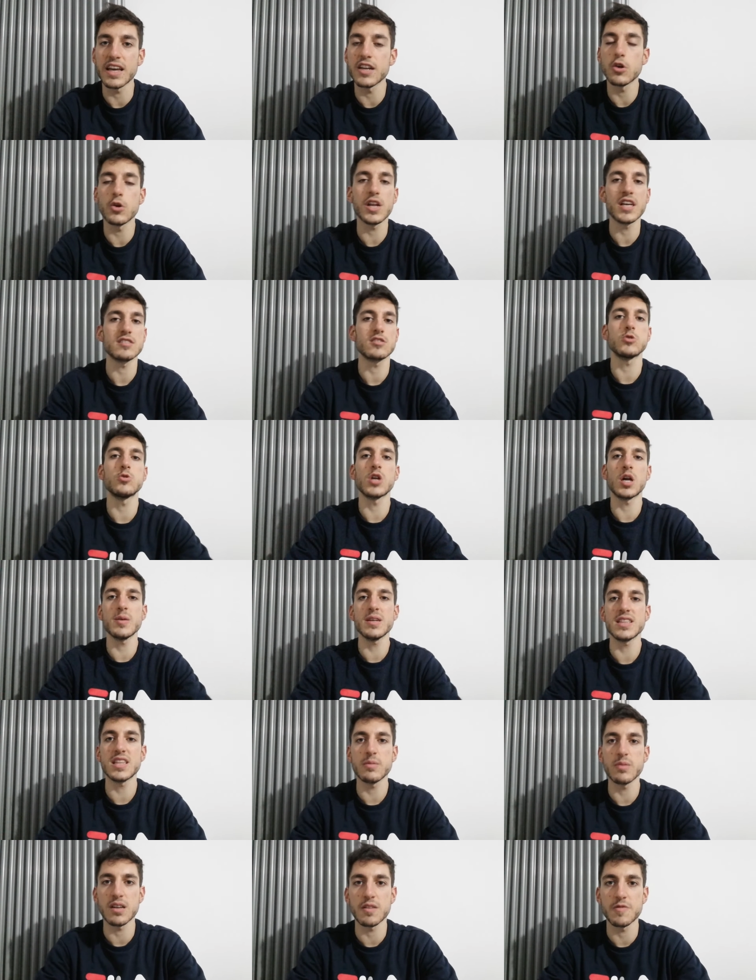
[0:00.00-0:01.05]
e non è
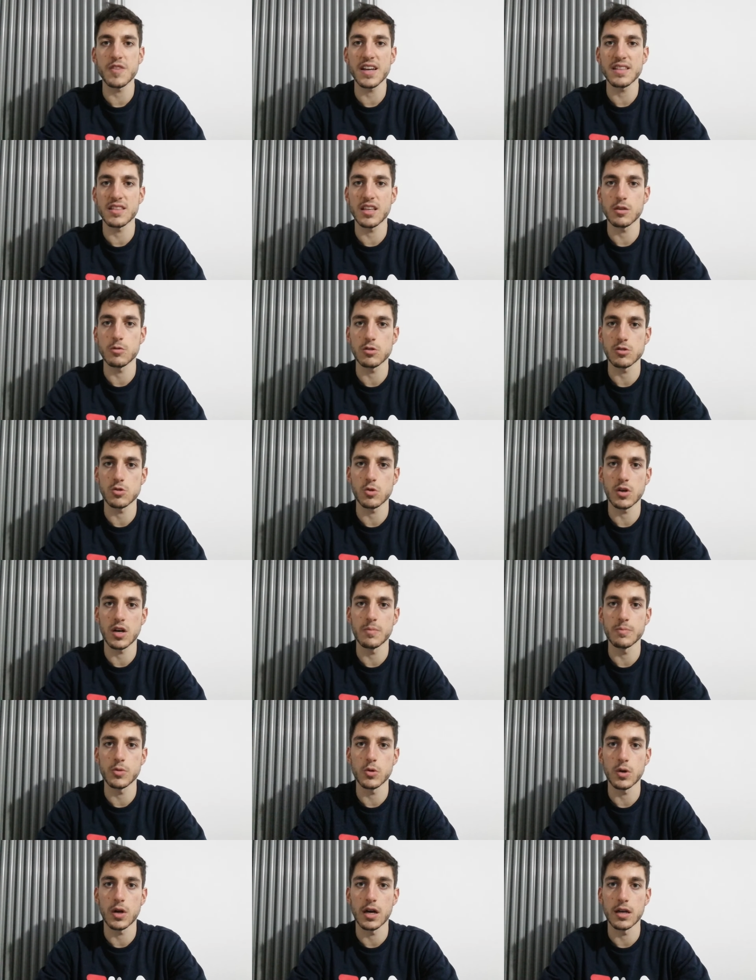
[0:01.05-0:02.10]
sicuramente perfetta in questo
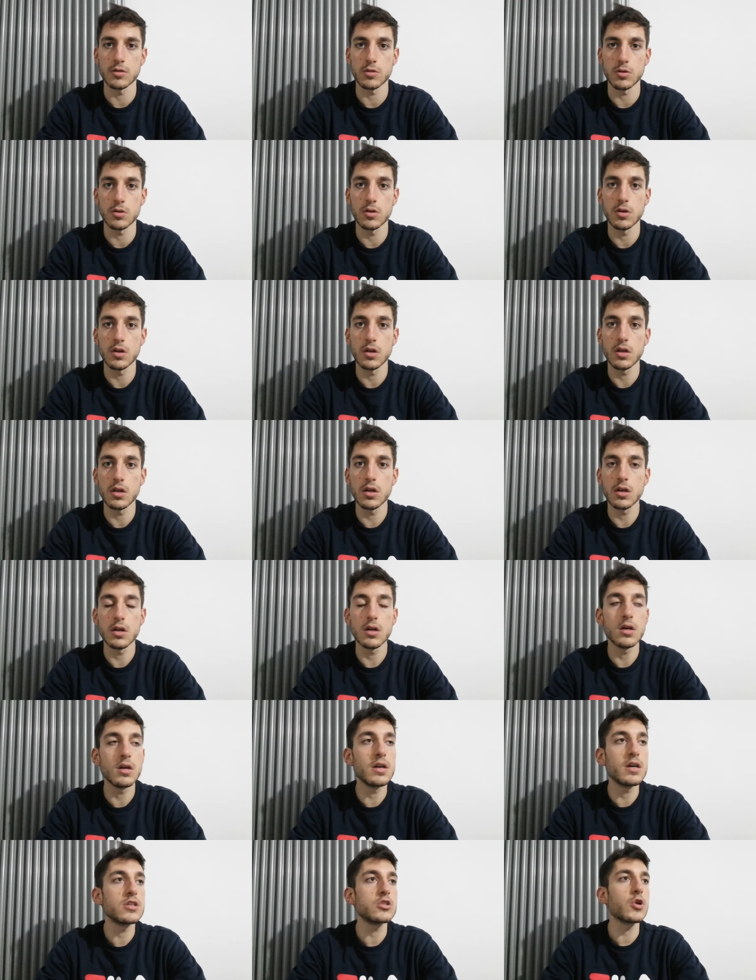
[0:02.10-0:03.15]
campionato.
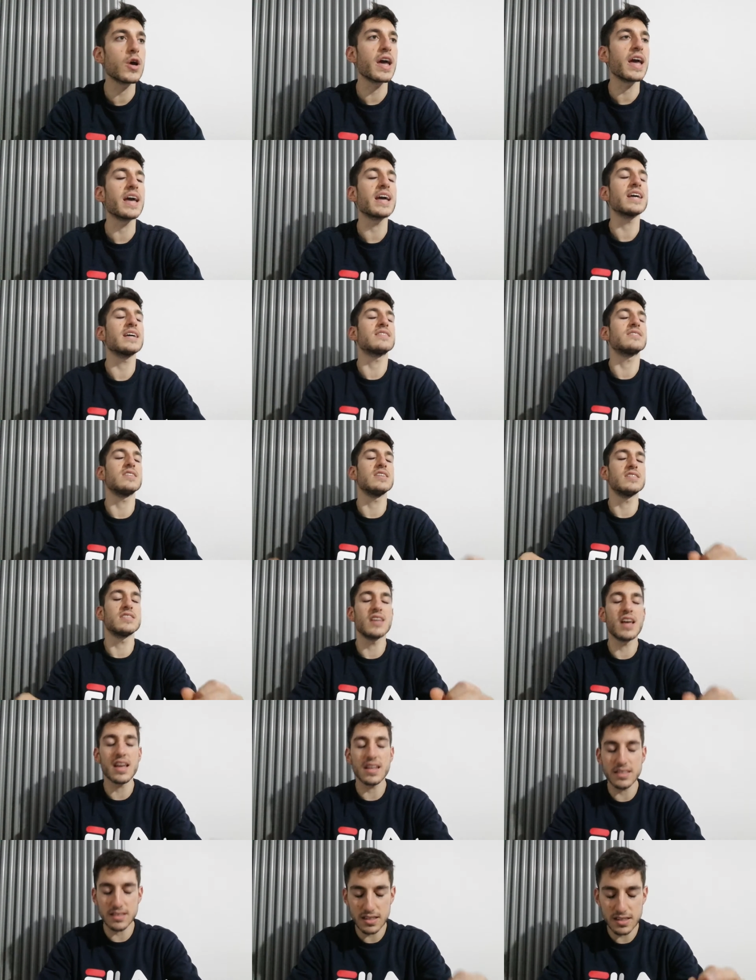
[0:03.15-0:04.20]
Cioè, ti
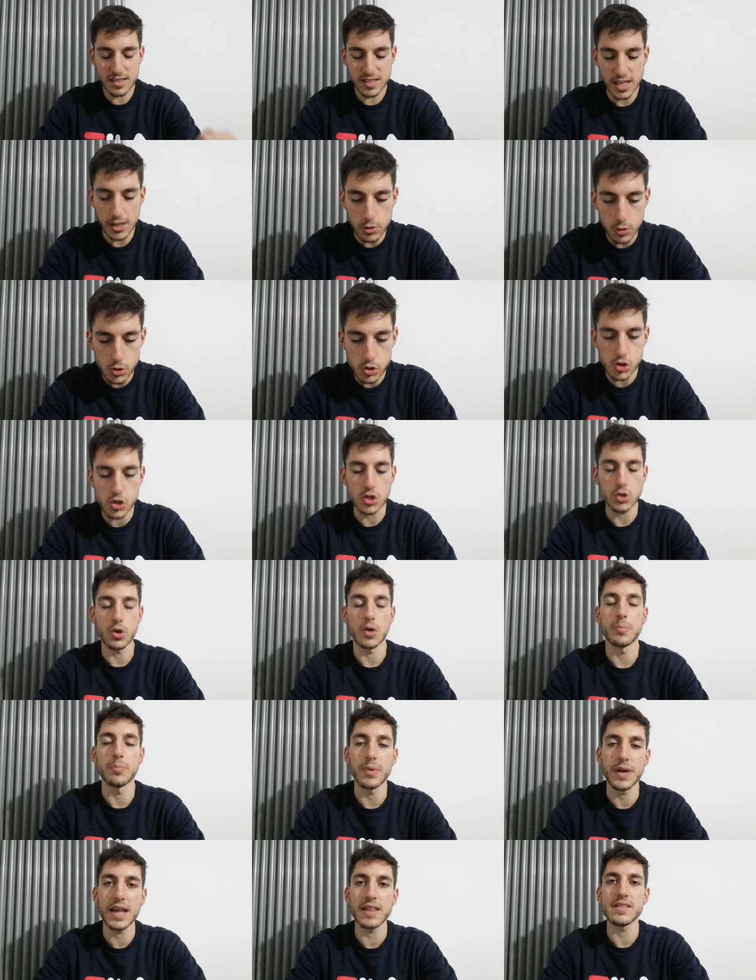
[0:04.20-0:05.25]
sei, sei riuscito a
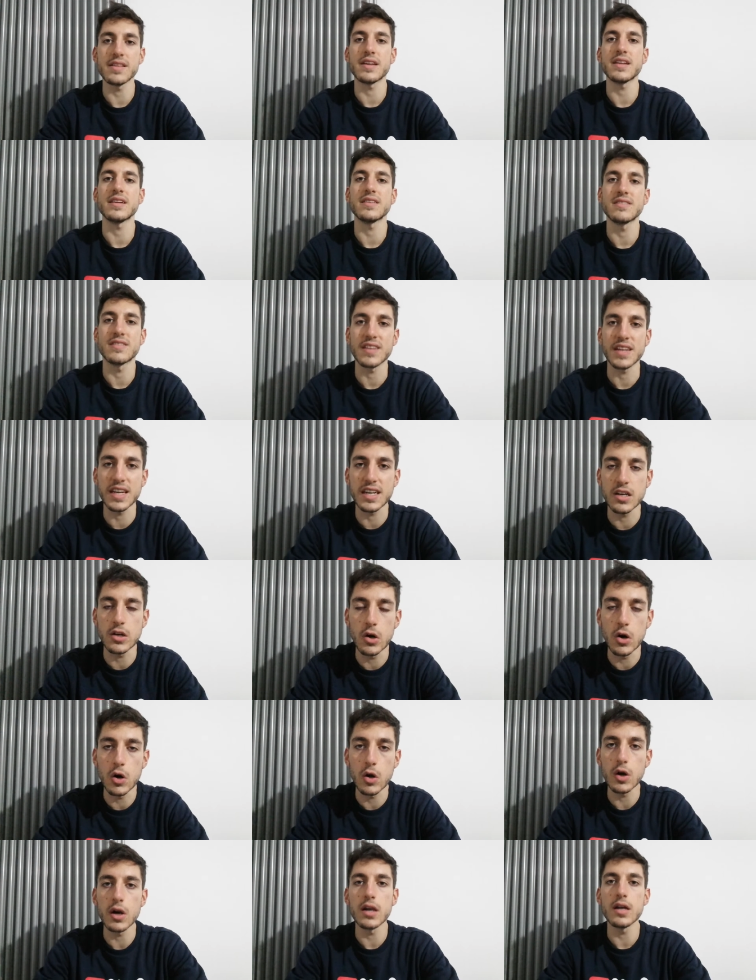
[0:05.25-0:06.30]
prendere tre
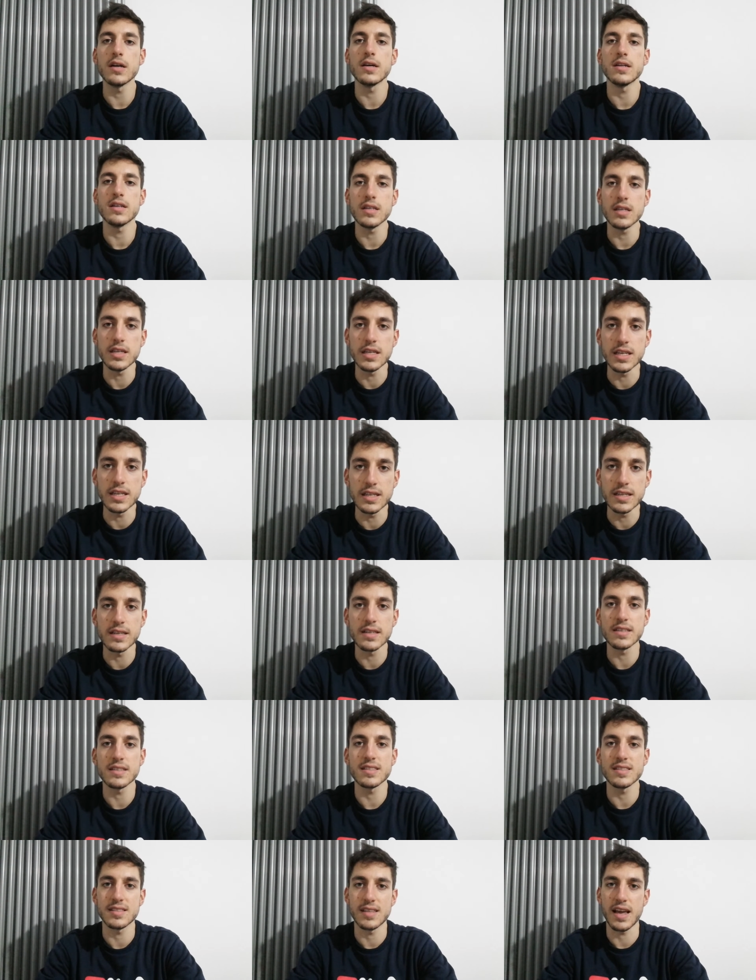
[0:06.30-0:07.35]
gol
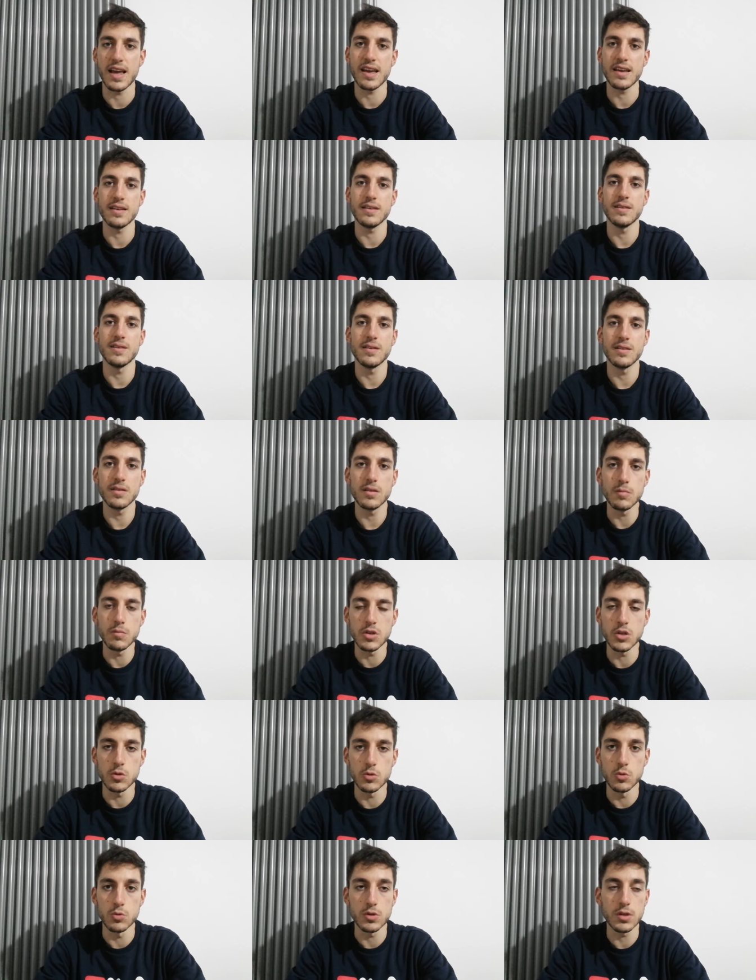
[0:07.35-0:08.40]
in sei
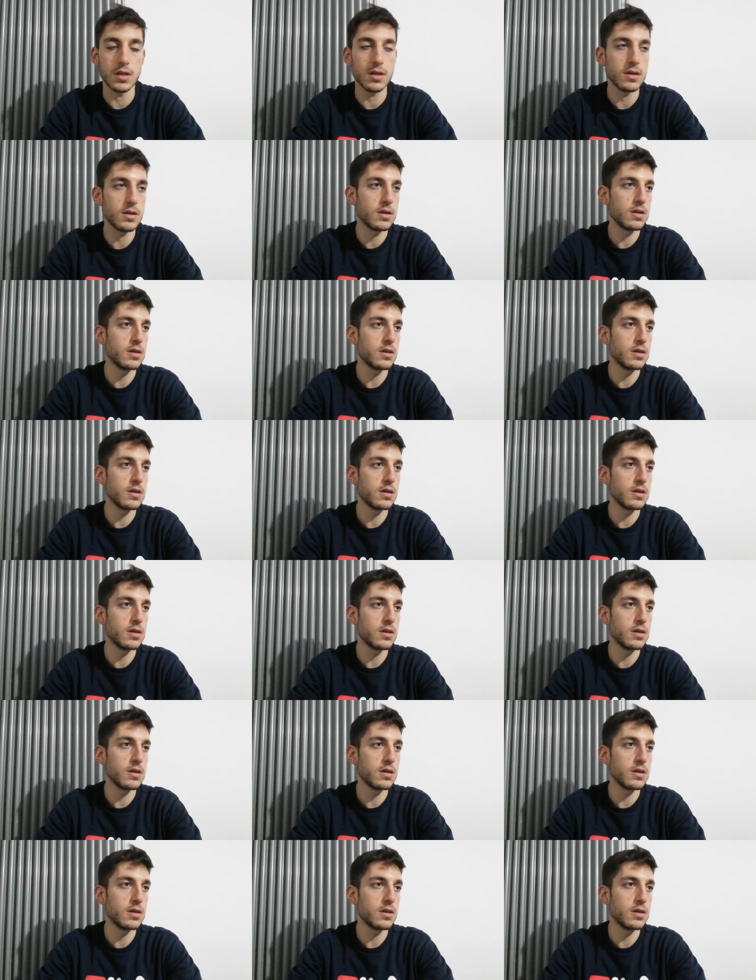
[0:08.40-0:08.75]
minuti.